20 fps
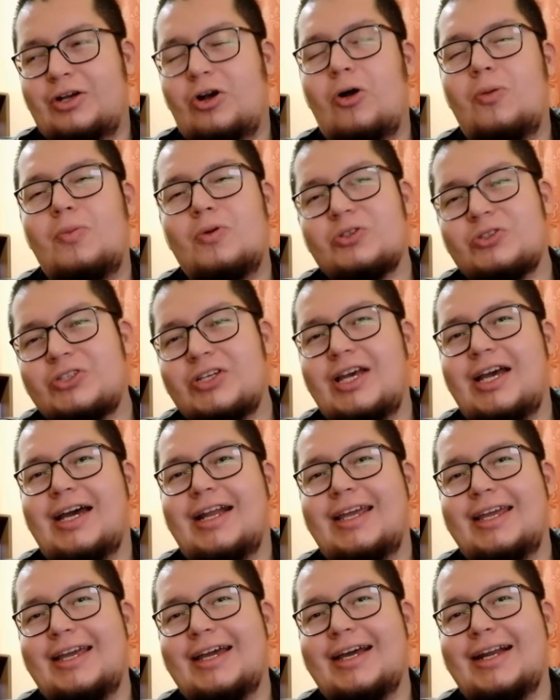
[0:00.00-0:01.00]
cómo se
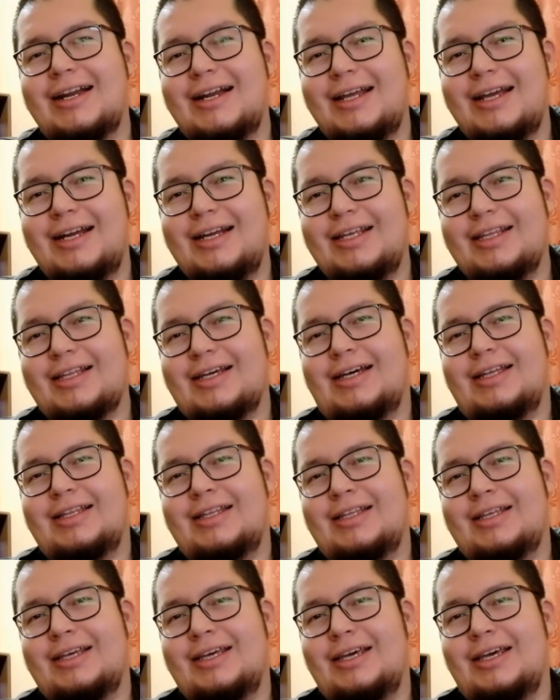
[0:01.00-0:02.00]
haría realidad
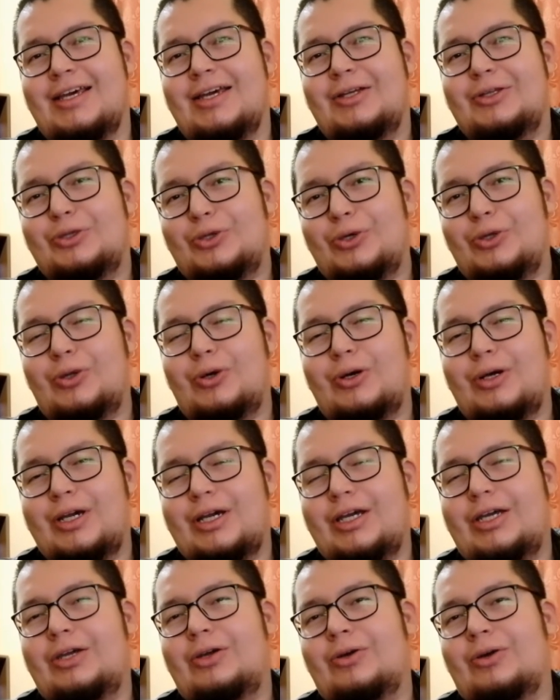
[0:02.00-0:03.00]
todo
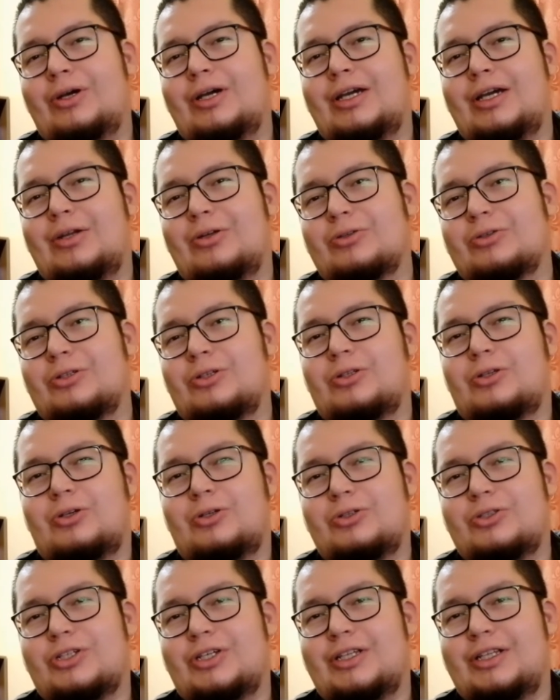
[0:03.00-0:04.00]
aquello que
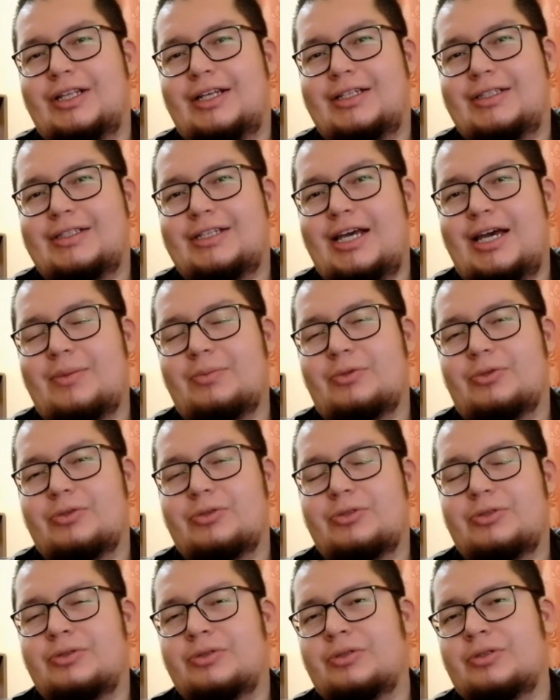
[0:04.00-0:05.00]
nosotros
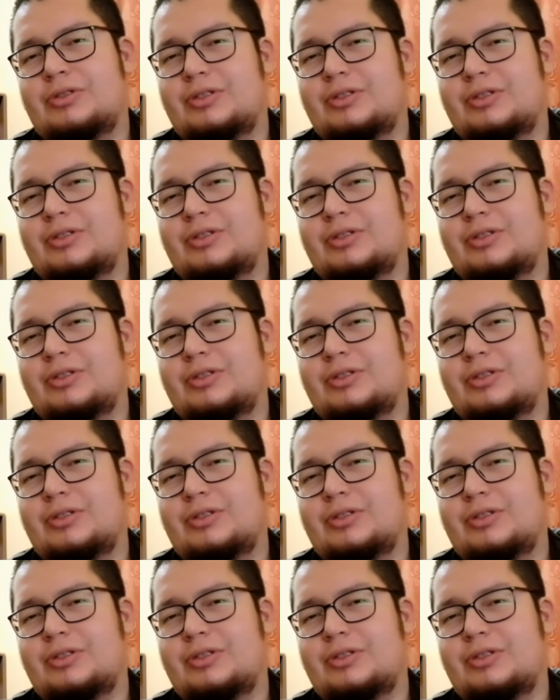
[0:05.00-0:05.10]
deseamos.